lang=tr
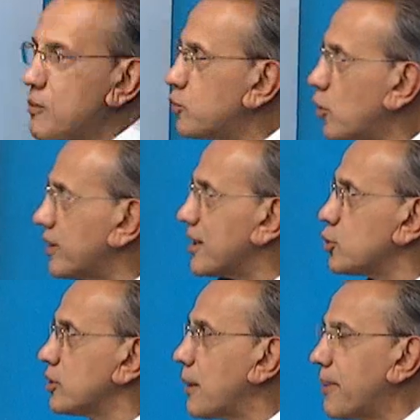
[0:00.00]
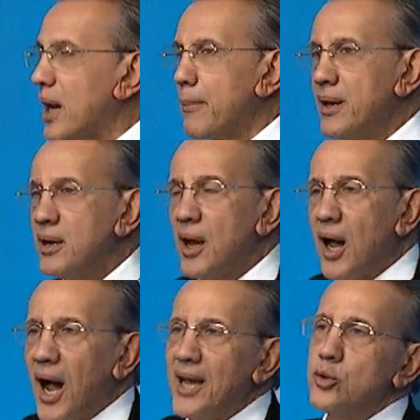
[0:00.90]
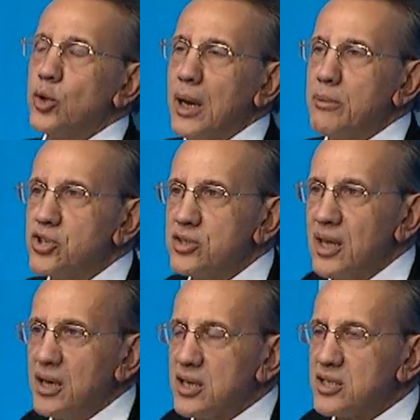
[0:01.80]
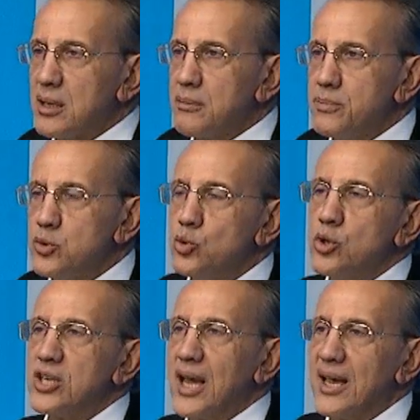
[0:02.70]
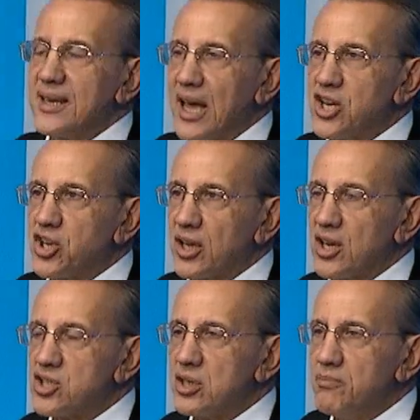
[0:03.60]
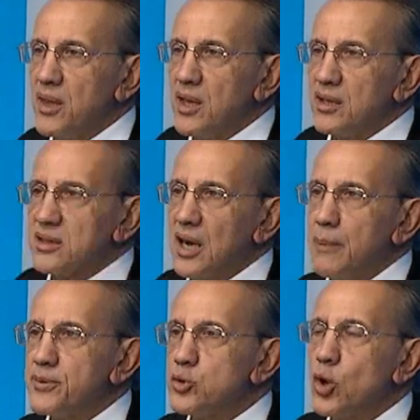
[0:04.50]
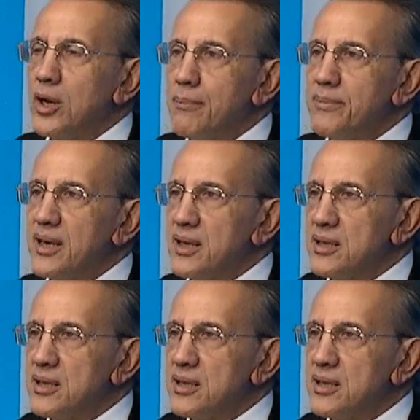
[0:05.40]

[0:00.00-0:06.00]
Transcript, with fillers: bu rotasyonla beraber aynı dönem içinde işte bir sürü hikaye gerçekleşti. Trump'ın söylemleri,